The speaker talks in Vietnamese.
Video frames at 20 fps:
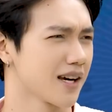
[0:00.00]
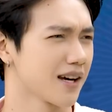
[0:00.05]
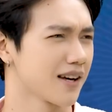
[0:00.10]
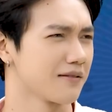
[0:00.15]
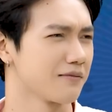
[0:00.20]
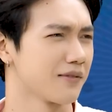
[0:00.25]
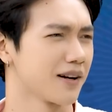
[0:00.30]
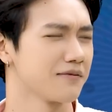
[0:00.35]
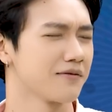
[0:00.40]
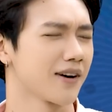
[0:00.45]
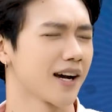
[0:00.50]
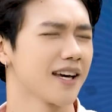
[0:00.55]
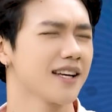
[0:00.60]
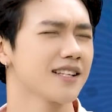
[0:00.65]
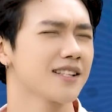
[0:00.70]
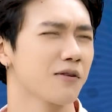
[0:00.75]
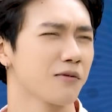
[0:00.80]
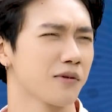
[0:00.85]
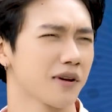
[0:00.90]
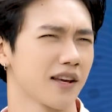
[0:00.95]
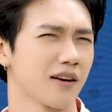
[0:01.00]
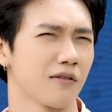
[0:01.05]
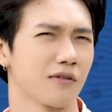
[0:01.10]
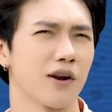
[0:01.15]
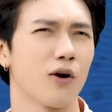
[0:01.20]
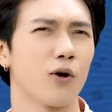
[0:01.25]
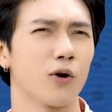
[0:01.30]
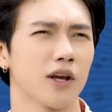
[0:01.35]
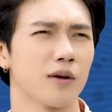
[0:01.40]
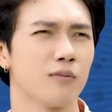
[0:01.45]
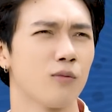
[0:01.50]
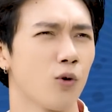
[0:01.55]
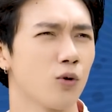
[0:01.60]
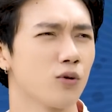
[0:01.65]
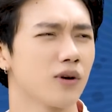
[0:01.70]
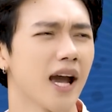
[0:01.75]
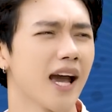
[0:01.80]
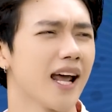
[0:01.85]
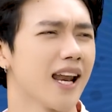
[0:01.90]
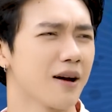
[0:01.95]
chị ạ, váy váy xong rồi kiểu đội cái mũ
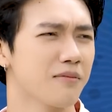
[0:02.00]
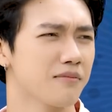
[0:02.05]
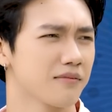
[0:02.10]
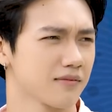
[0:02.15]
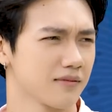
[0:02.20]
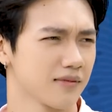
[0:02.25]
ghê lắm,